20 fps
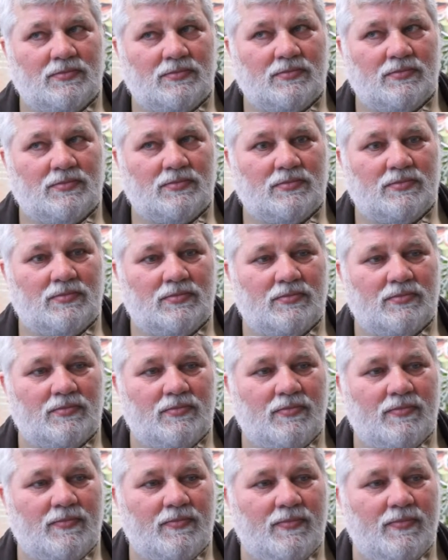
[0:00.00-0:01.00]
tym bankiem, w którym
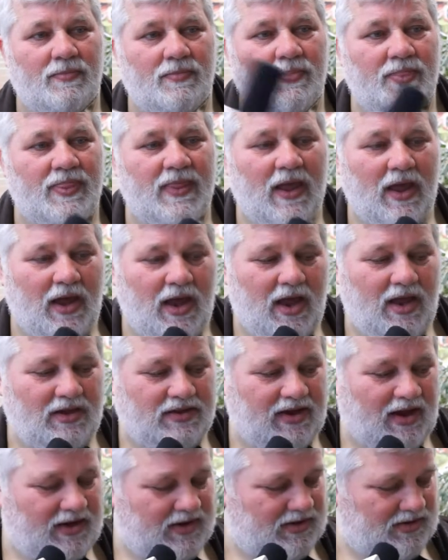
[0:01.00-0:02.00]
się znajdujemy.
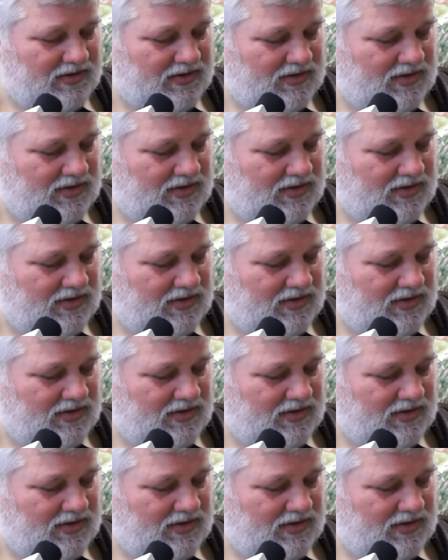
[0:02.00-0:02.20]
Tak,